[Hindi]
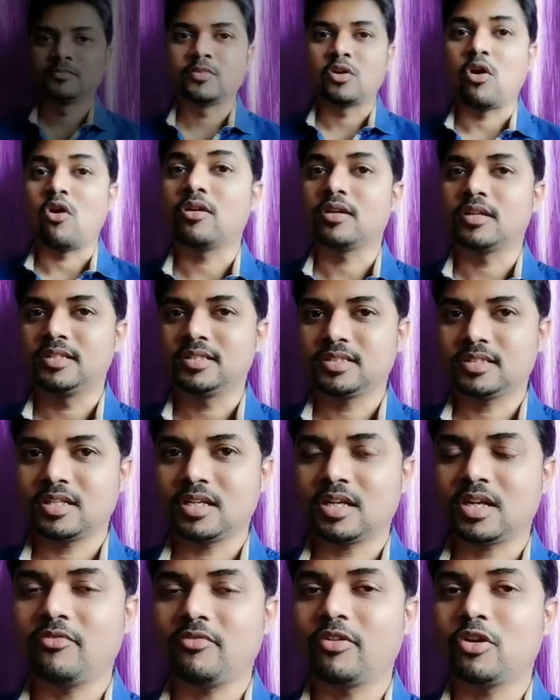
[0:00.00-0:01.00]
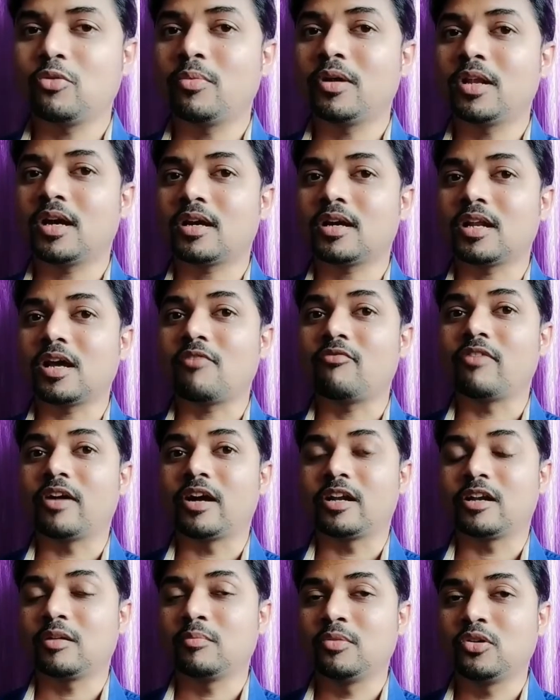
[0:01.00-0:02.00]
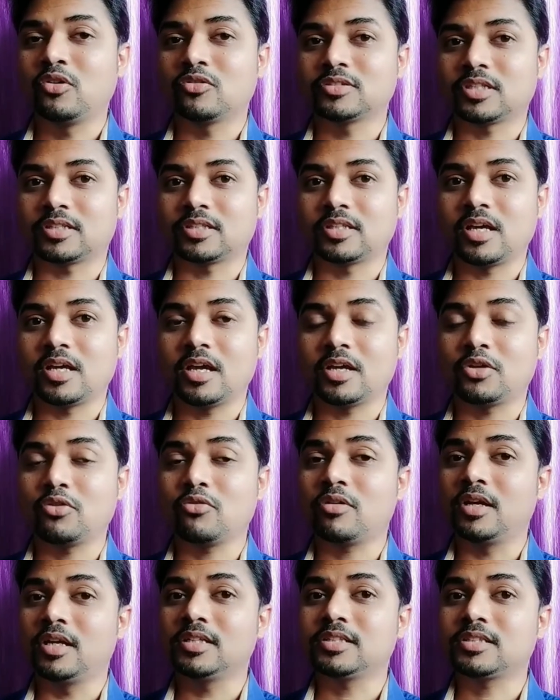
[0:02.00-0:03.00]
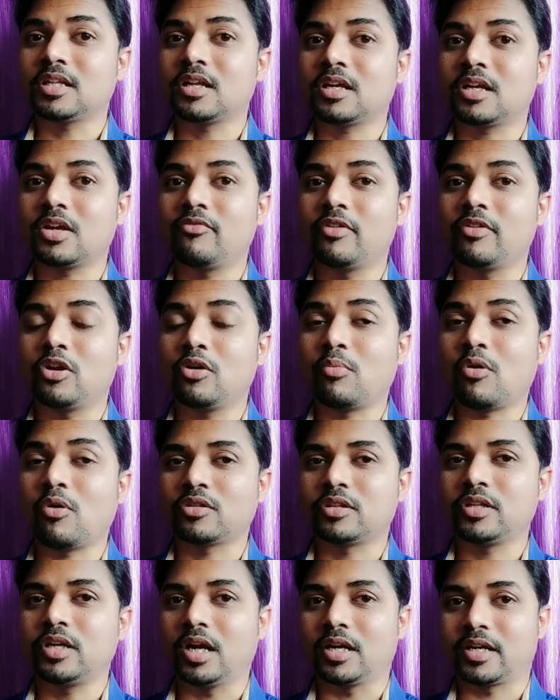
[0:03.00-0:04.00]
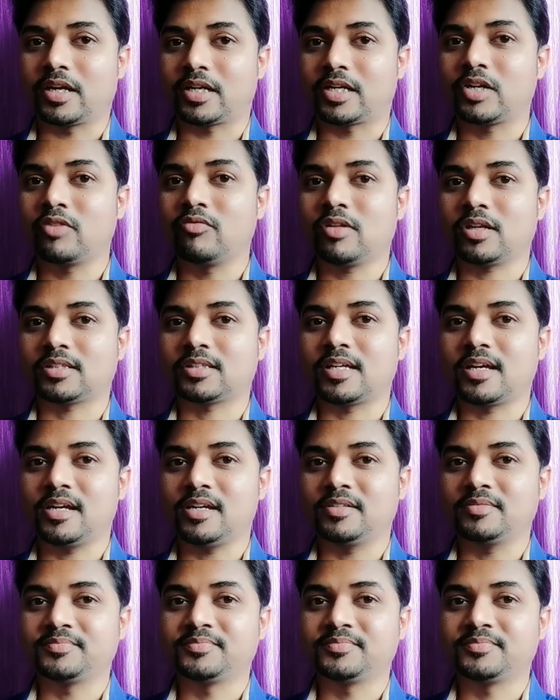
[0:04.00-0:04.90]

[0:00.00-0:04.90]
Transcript: और इस तरह के वीडियो बनाकर आप वायरल भी हो सकते हैं क्योंकि इस तरह के वीडियो बहुत ही अट्रैक्टिव लगता है